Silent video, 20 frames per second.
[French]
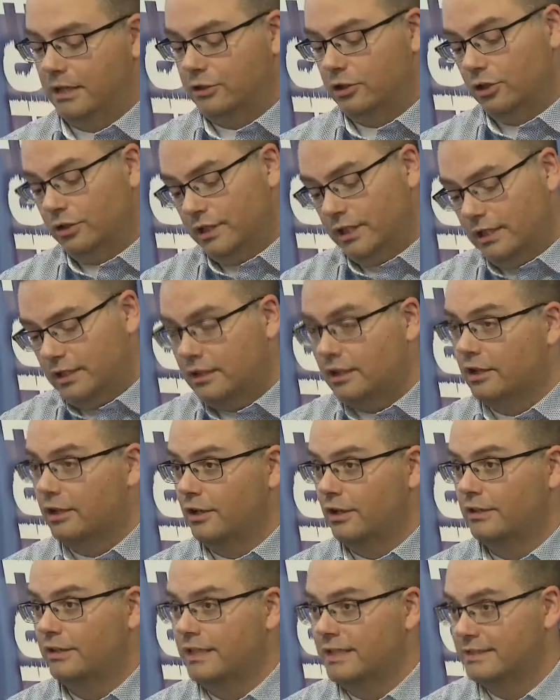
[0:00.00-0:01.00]
Denis
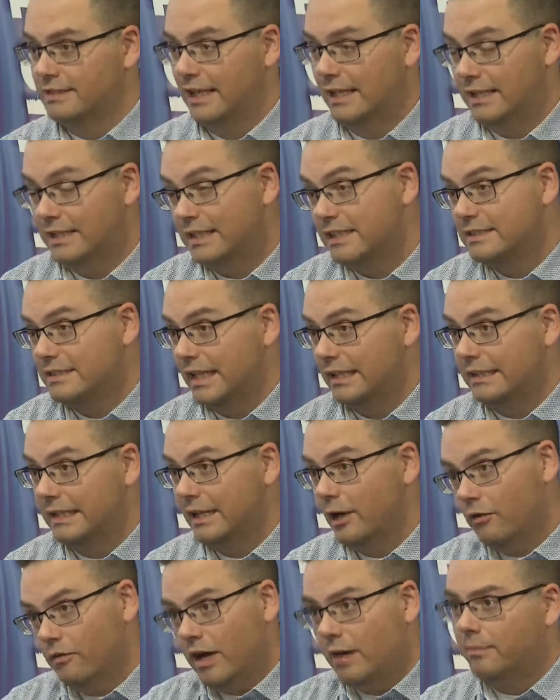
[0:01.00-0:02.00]
euh, et des
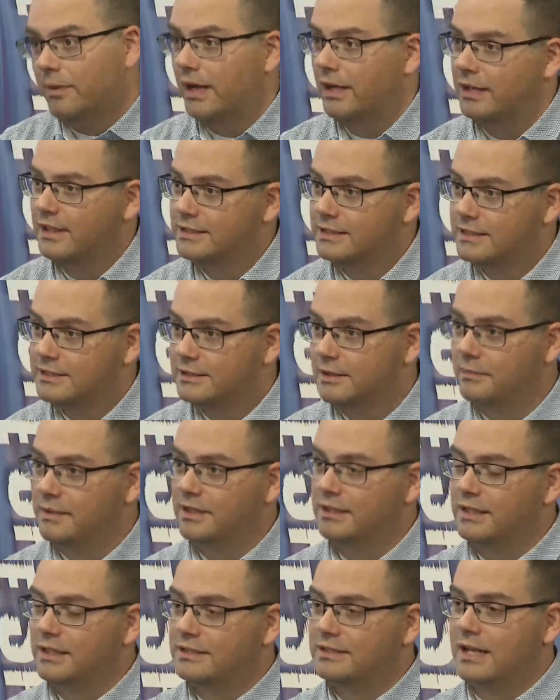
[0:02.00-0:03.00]
Saguenayens, on va en parler cette
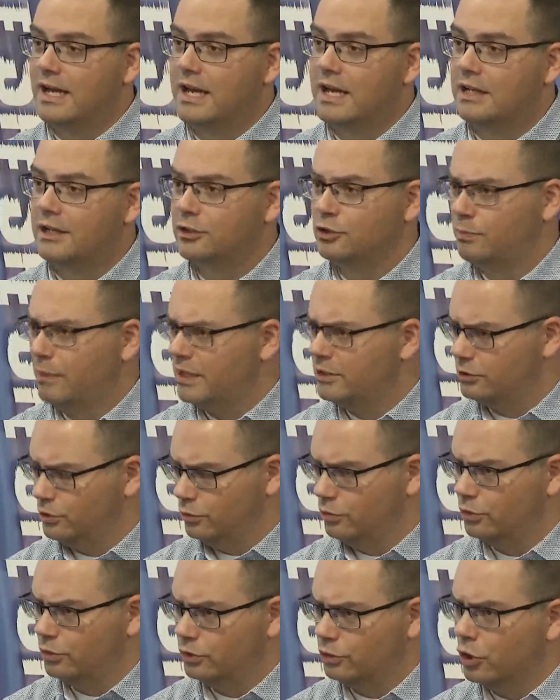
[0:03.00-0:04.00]
semaine des Sagues. Je pense
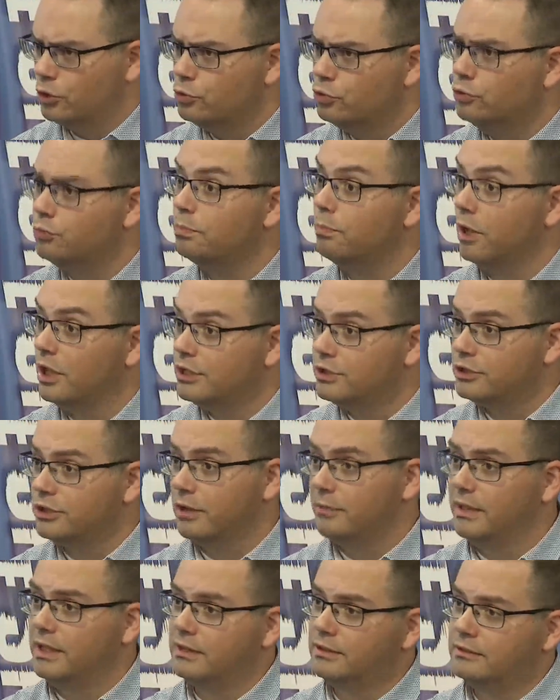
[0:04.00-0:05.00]
qu'on a connu une bonne
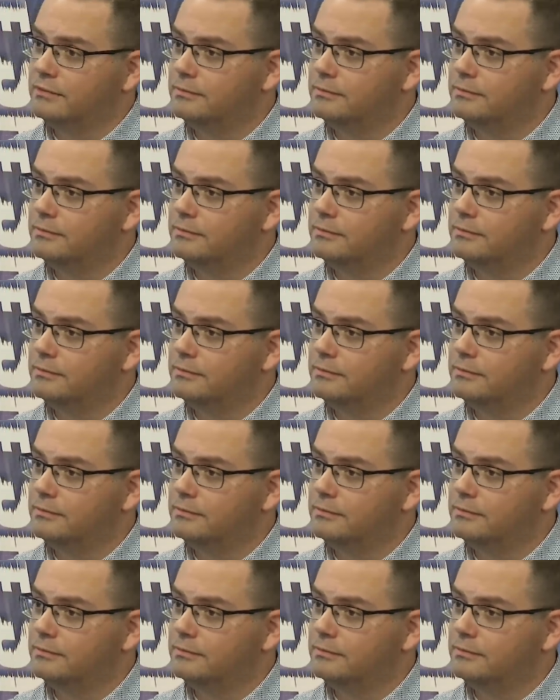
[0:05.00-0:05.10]
semaine.